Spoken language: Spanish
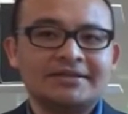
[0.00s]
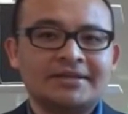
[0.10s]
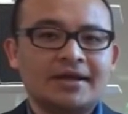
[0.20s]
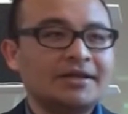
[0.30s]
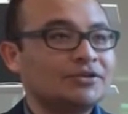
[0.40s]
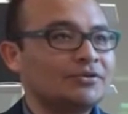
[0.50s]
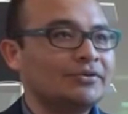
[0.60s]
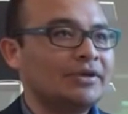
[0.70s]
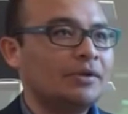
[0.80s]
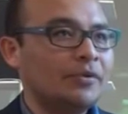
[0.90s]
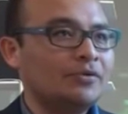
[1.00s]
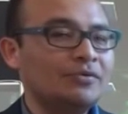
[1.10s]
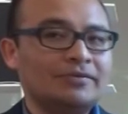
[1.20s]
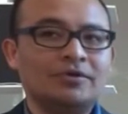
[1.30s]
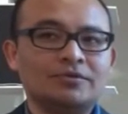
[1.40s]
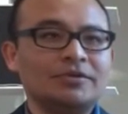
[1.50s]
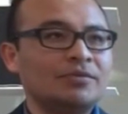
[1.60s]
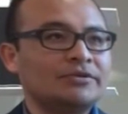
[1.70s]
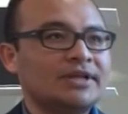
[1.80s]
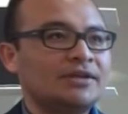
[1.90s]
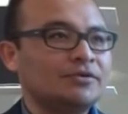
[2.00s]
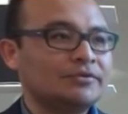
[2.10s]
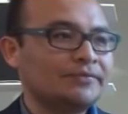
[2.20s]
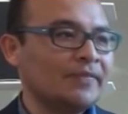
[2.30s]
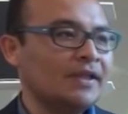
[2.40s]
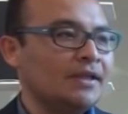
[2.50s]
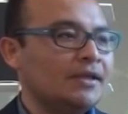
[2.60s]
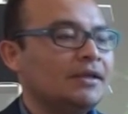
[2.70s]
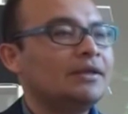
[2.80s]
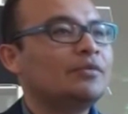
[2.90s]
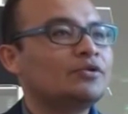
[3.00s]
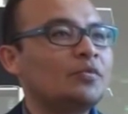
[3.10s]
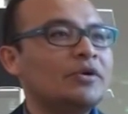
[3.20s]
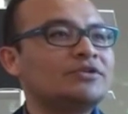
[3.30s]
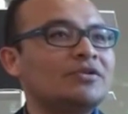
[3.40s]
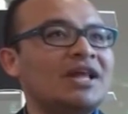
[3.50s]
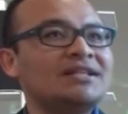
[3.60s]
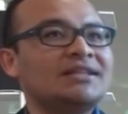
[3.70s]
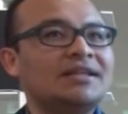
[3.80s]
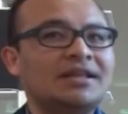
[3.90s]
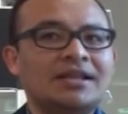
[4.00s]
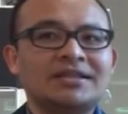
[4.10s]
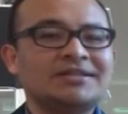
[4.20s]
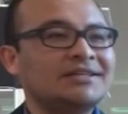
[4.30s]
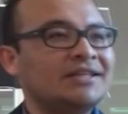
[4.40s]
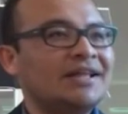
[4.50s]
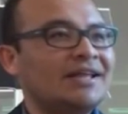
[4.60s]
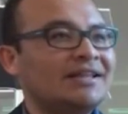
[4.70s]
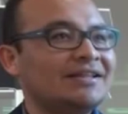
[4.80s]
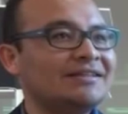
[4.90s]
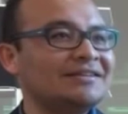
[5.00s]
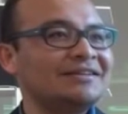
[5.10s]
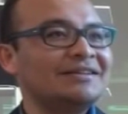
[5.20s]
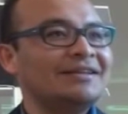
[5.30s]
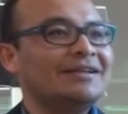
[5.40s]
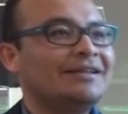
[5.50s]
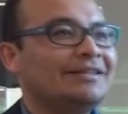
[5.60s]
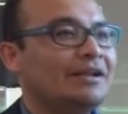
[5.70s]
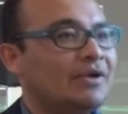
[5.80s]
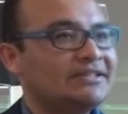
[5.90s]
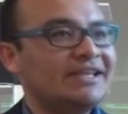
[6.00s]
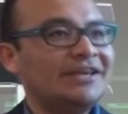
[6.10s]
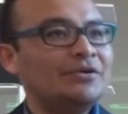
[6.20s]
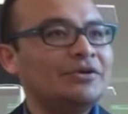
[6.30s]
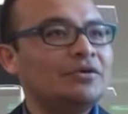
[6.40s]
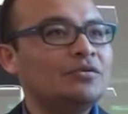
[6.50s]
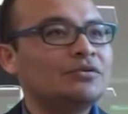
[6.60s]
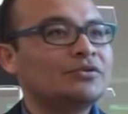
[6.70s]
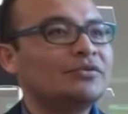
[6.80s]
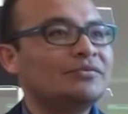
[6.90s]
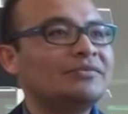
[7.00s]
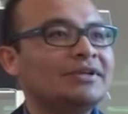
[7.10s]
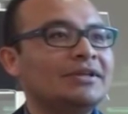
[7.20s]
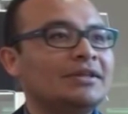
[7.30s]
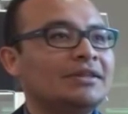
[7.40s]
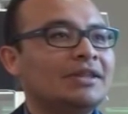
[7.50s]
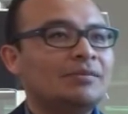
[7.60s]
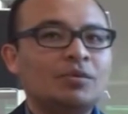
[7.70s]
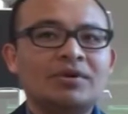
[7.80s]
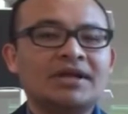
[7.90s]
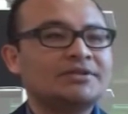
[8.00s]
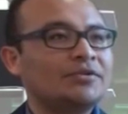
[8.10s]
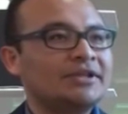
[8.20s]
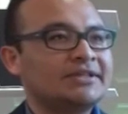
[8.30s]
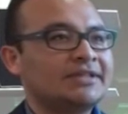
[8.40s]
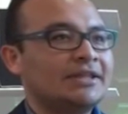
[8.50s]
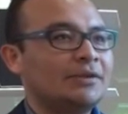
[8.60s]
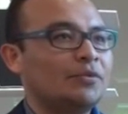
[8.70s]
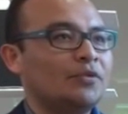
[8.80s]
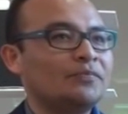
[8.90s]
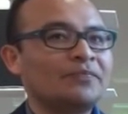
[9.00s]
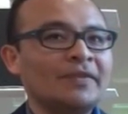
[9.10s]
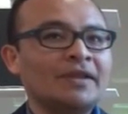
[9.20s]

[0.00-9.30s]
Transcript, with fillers: que se han hecho en el Perú en los últimos años y por supuesto nace de la necesidad, del vacío incluso, de publicaciones de este tipo.